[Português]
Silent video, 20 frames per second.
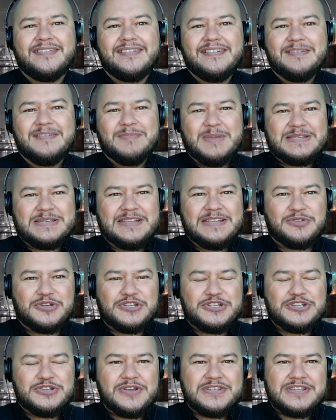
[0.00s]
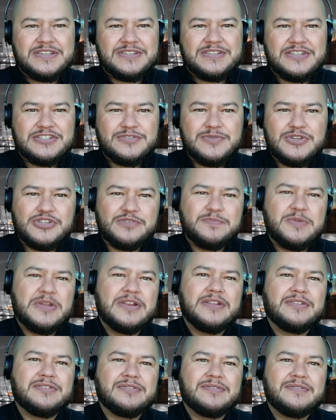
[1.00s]
Mas dentro de nós existe um
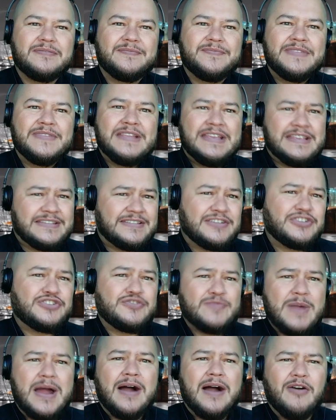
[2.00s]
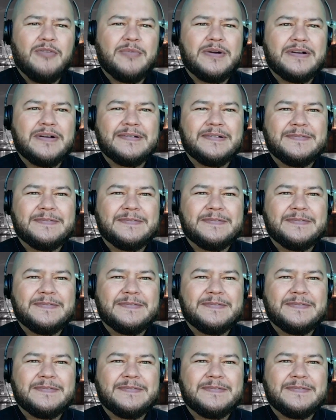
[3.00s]
espírito, existe uma alma